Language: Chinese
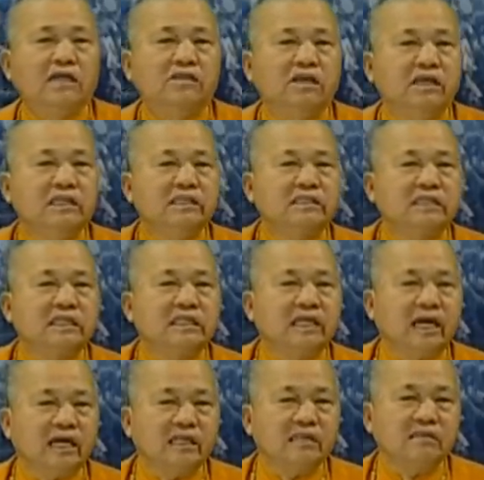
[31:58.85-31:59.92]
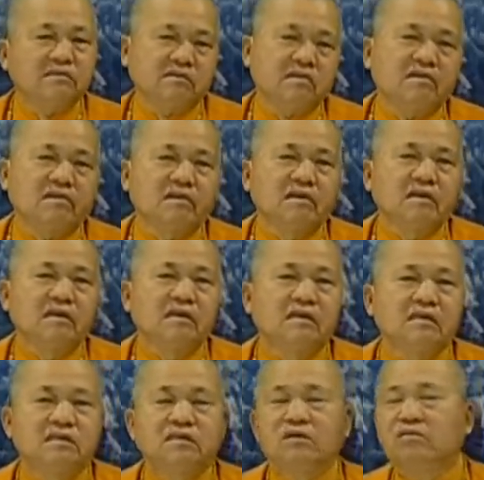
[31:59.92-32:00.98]
啊，所以今年
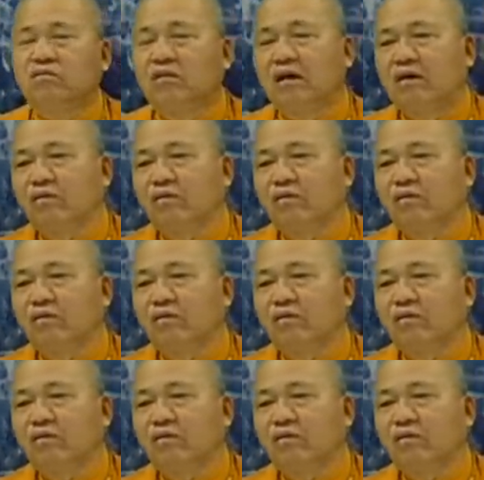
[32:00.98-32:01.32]
的